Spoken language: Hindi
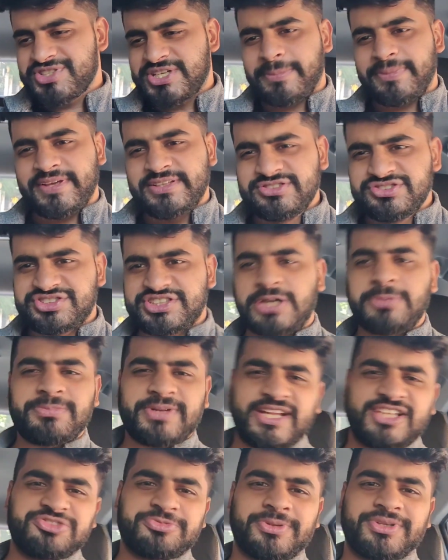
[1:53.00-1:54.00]
जब इंस्टेंट
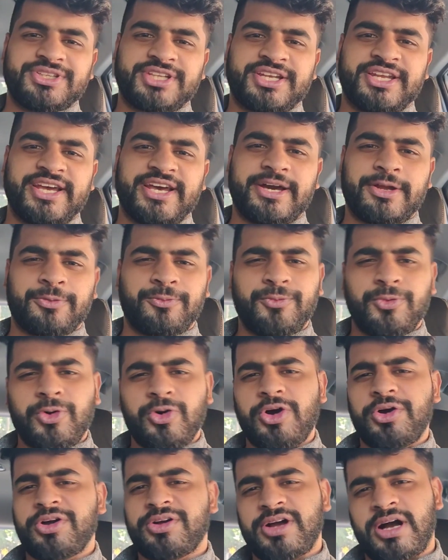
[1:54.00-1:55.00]
प्लान बनते ना यार वो
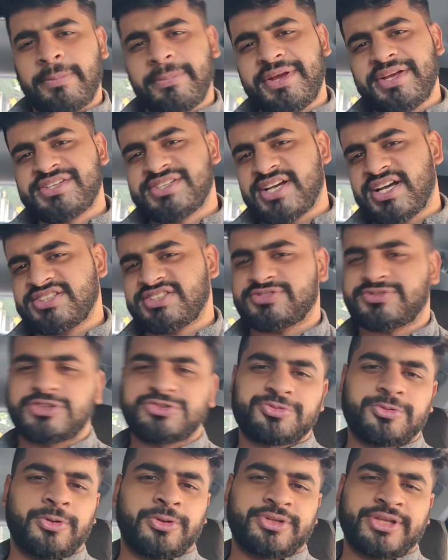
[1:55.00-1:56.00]
हमेशा
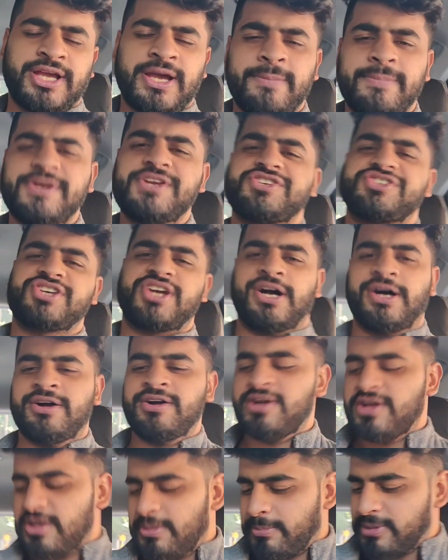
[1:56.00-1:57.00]
सक्सेसफुल होते हैं हमेशा
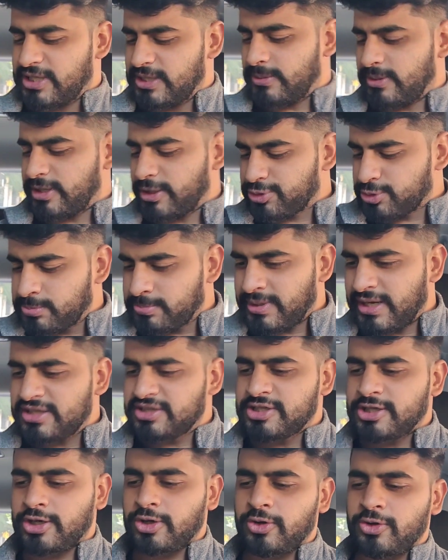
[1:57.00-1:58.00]
मतलब अगर तुम
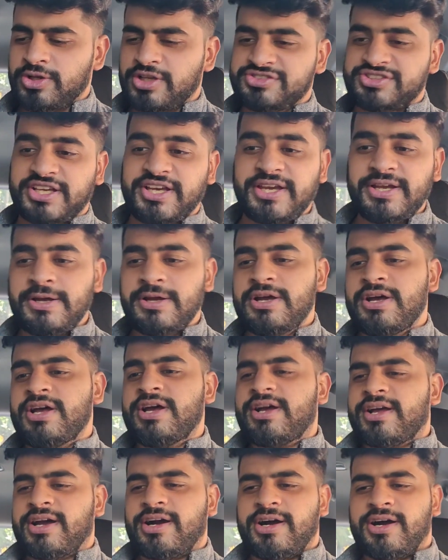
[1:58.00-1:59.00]
बात कर रहे हो जैसे
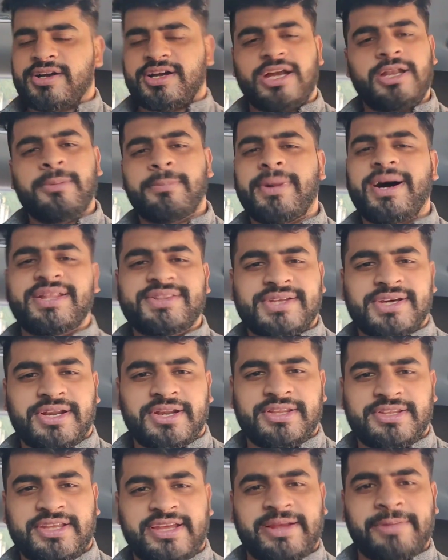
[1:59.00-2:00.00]
आ, कल हम बात कर
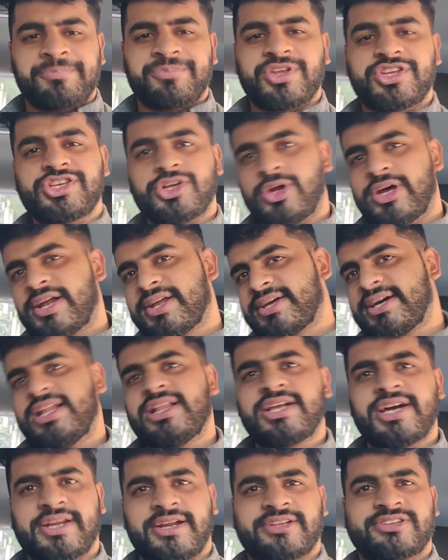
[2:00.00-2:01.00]
रहे थे चलो यार
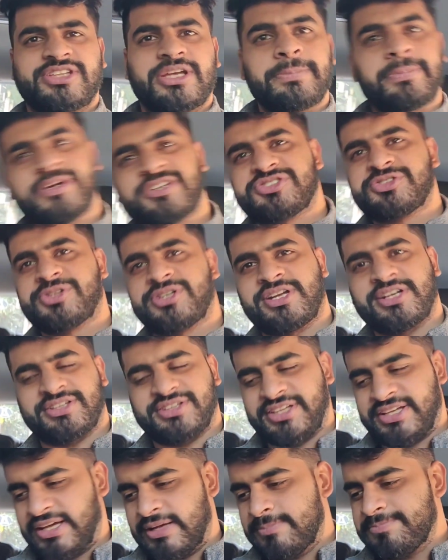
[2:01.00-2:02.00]
कल का रखते हैं परसों का
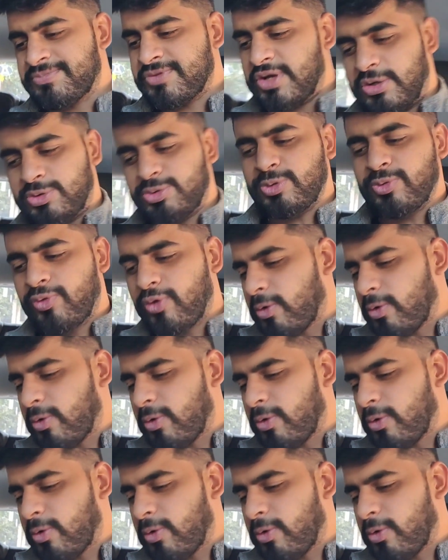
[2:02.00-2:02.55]
रखते हैं तो